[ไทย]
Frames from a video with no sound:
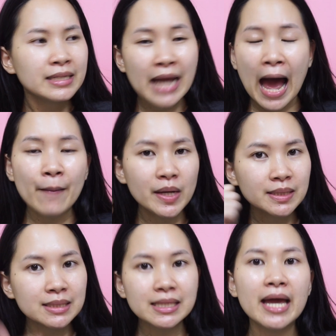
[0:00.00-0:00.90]
น้ำเอ
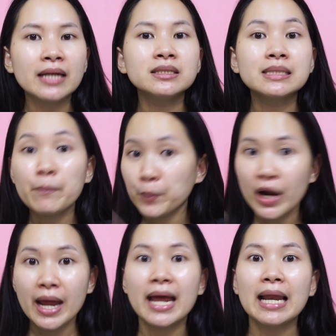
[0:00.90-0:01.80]
เซนส์สเปร
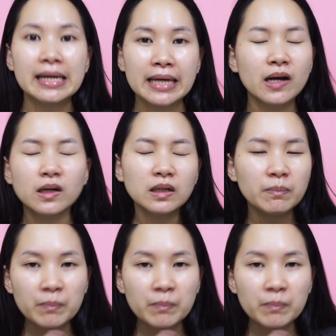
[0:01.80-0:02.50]
ย์อะไรเงี้ยก็คือ